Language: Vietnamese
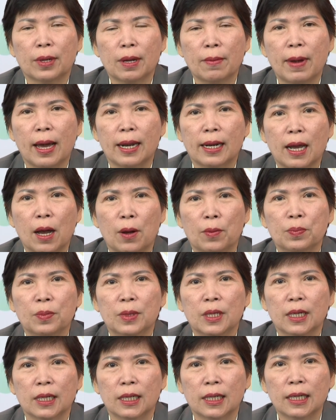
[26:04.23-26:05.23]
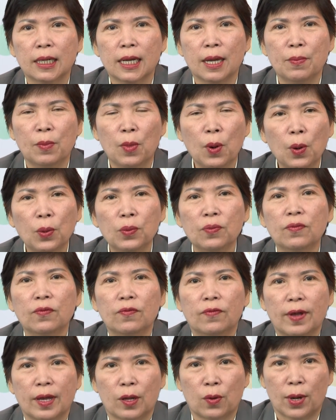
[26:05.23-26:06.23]
các bạn học những cái môn
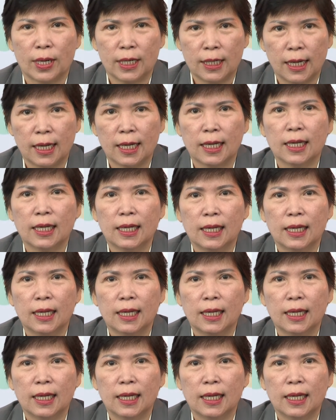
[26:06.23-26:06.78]
về quản trị